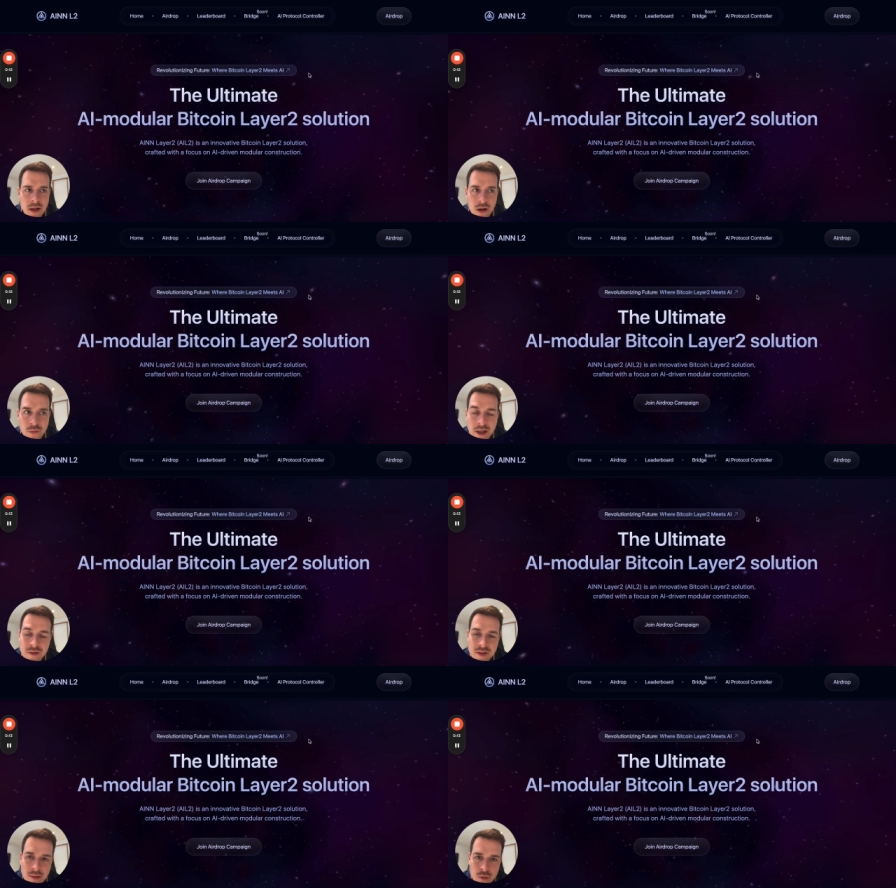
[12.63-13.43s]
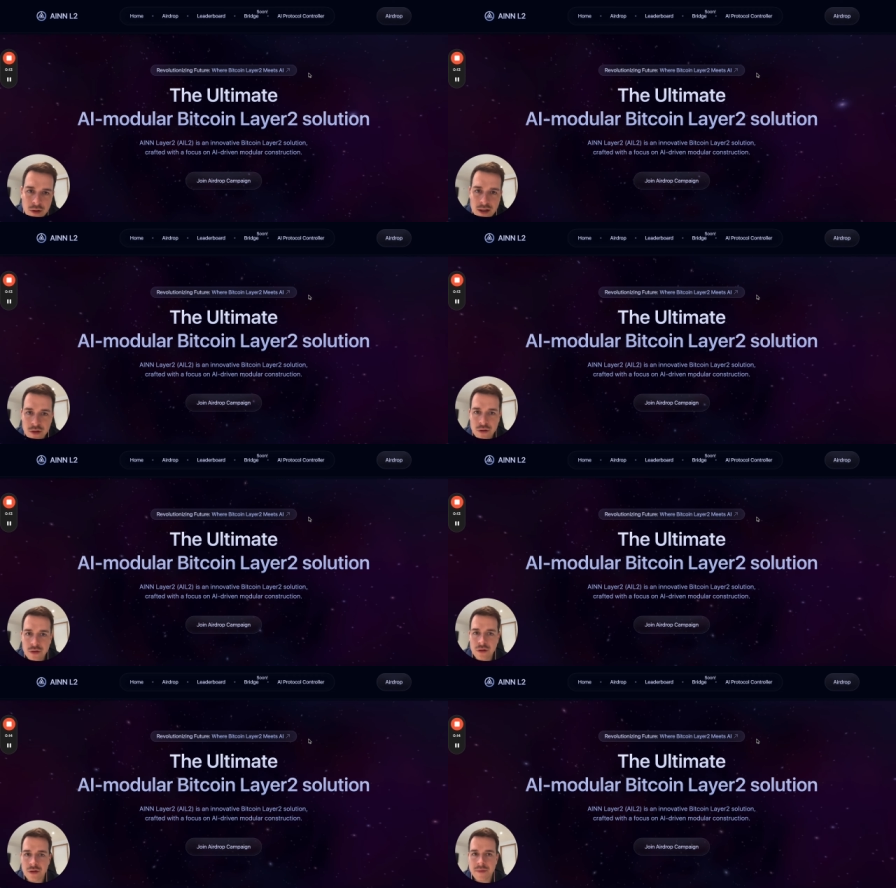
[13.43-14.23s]
On a évidemment hein,
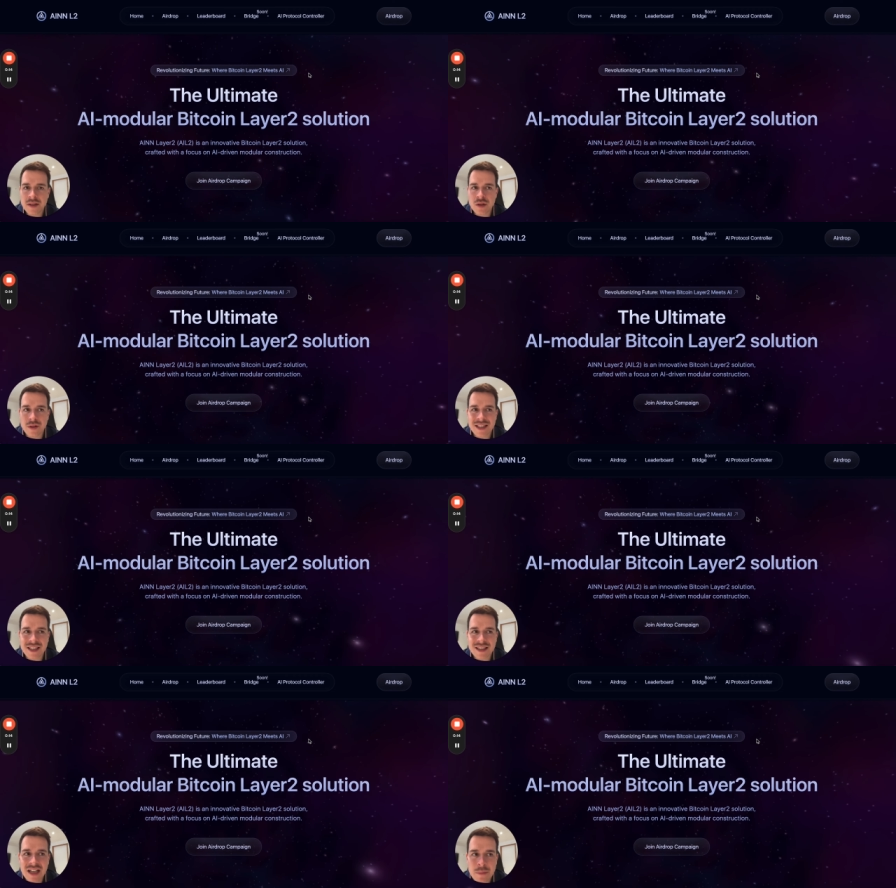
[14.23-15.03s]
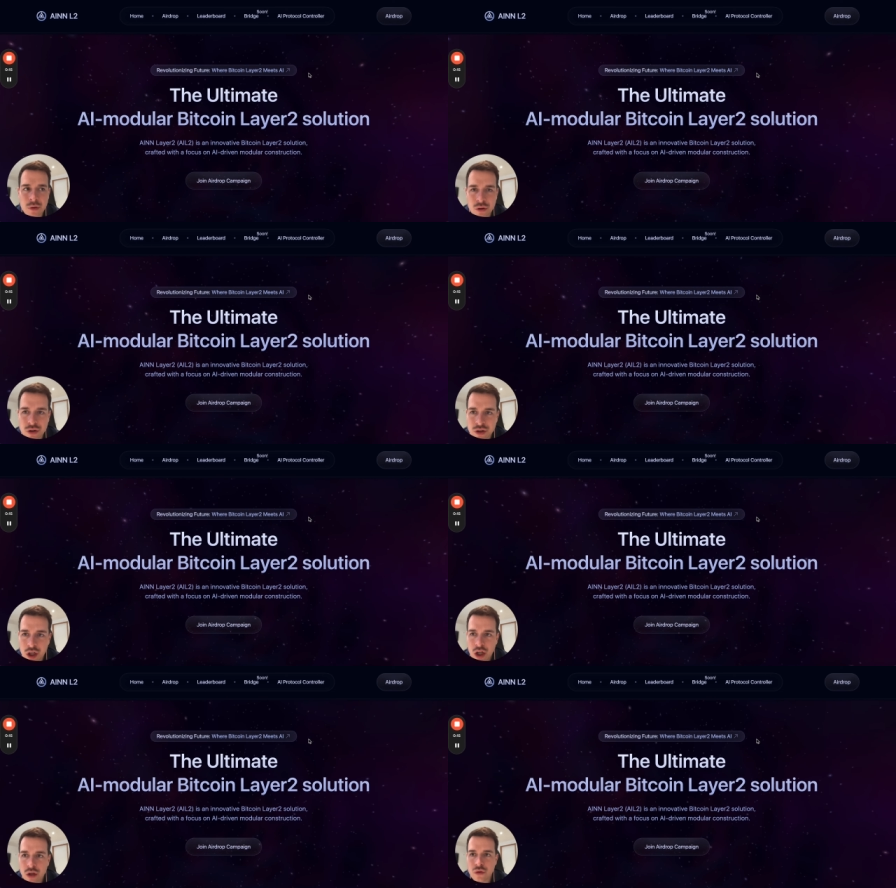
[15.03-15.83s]
le Bitcoin qui est très proche
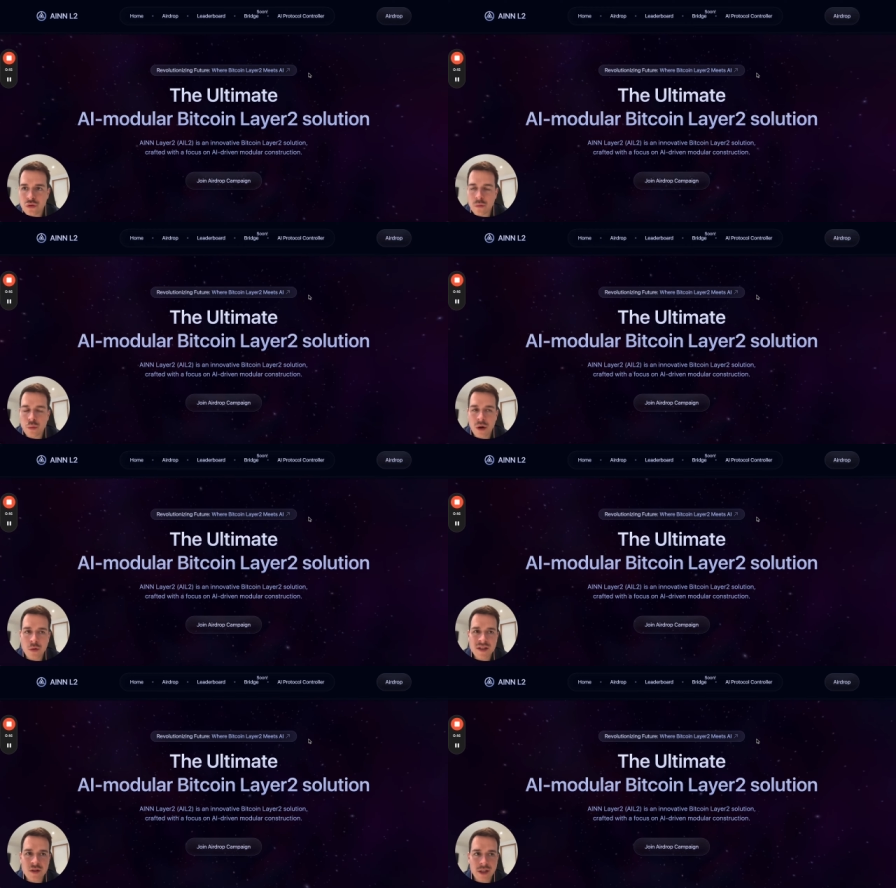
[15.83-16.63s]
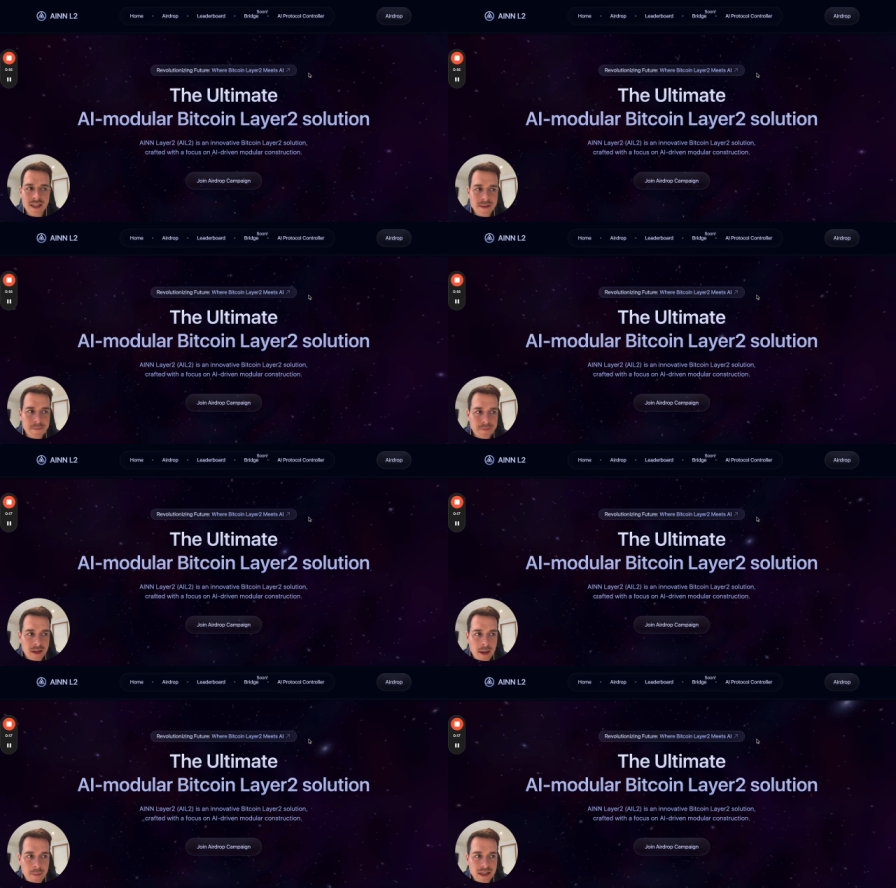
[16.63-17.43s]
de son point haut historique,
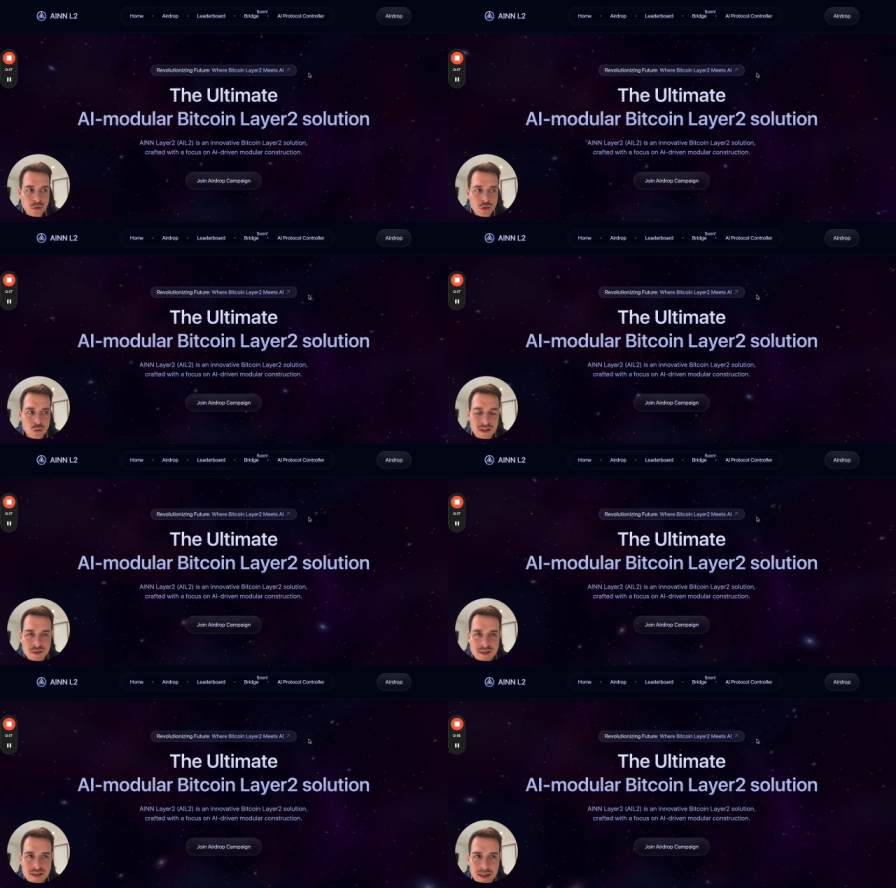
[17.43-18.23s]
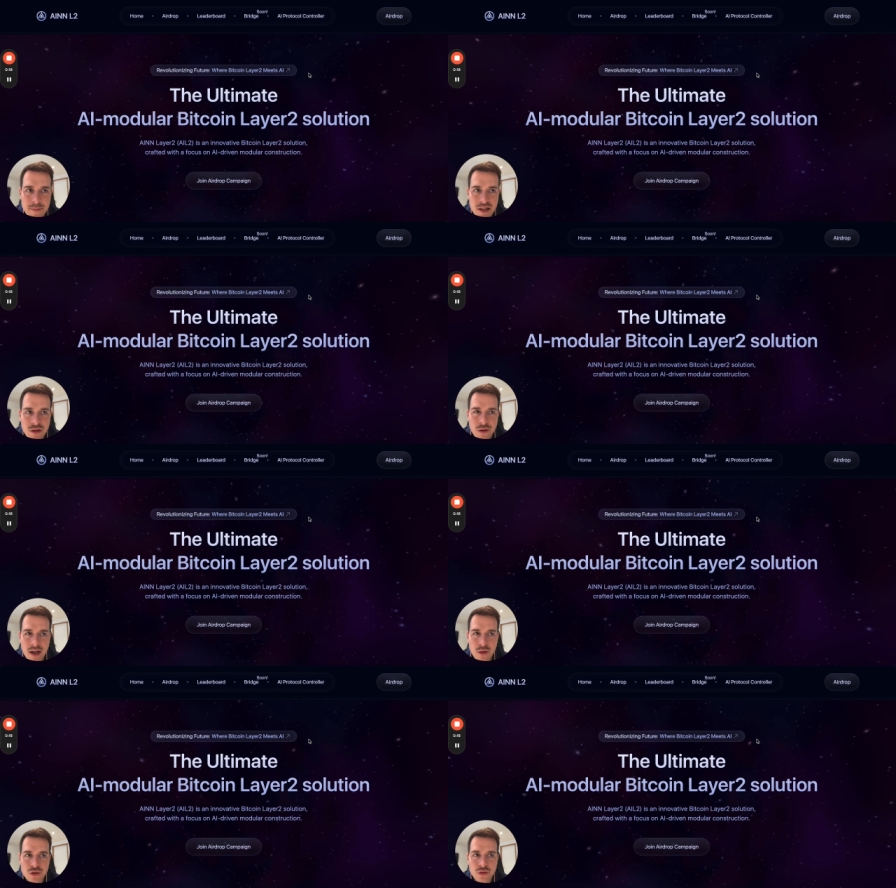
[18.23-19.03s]
à près de 65 000
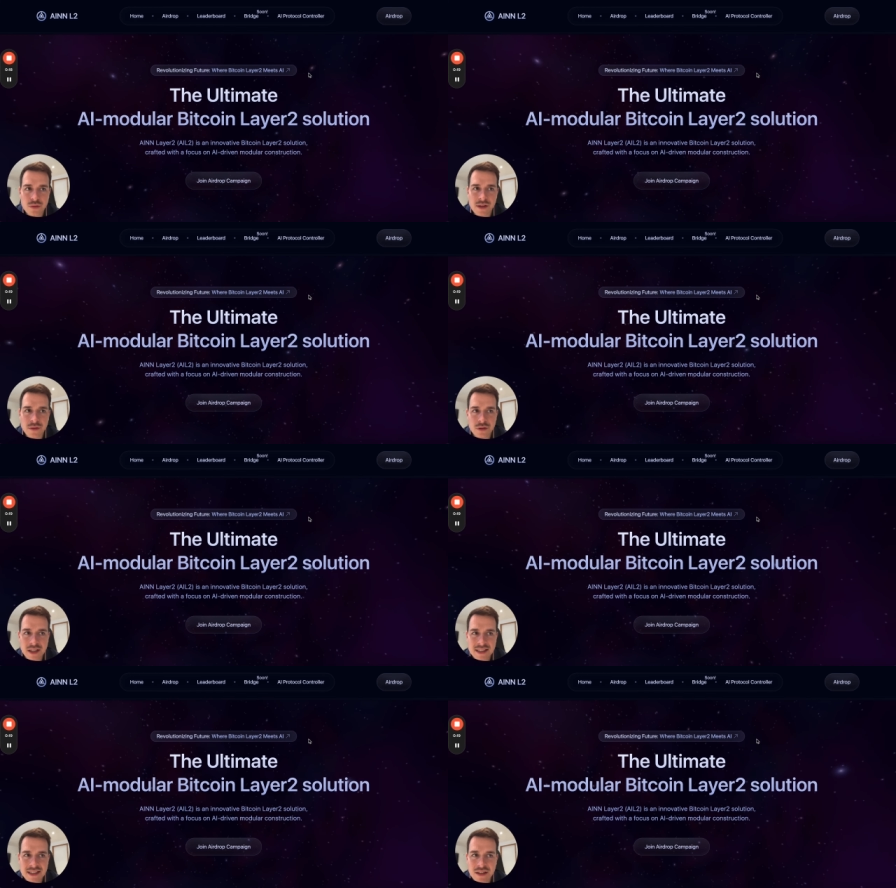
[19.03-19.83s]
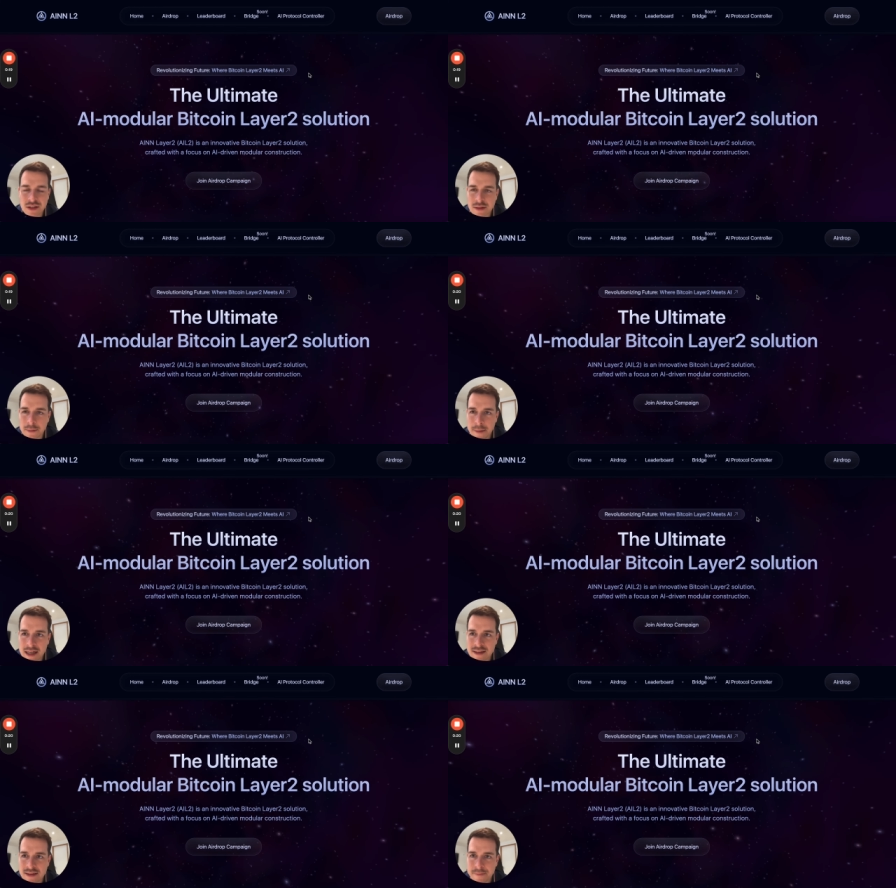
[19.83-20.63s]
dollars aujourd'hui, en ce lundi 4
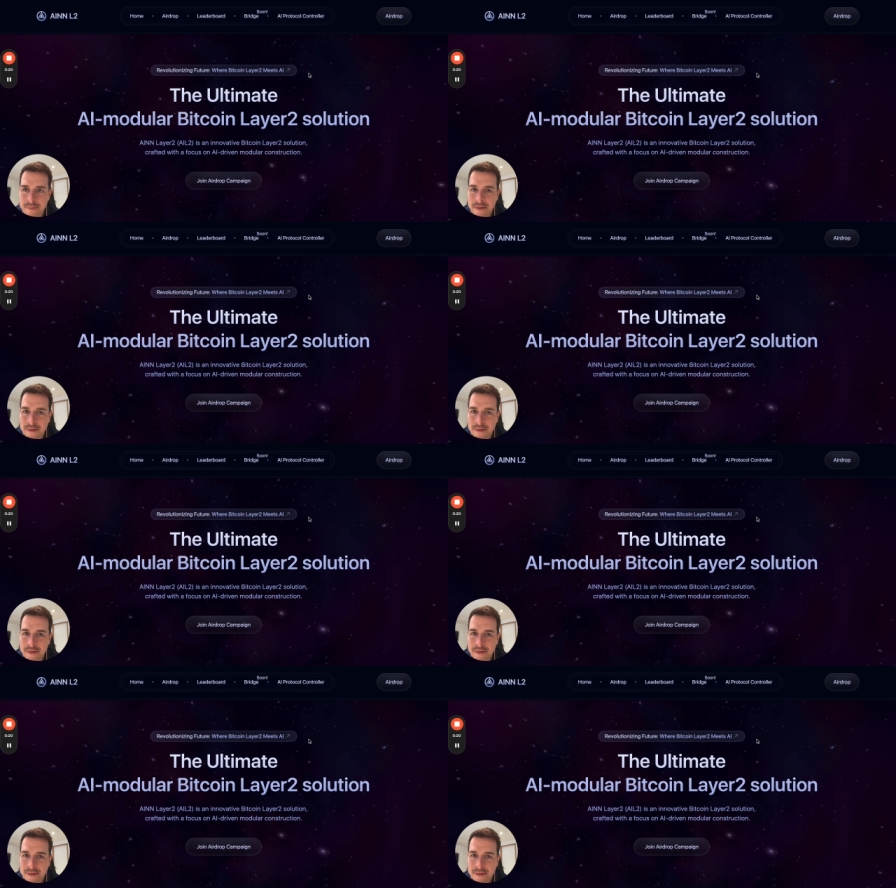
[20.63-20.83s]
mars.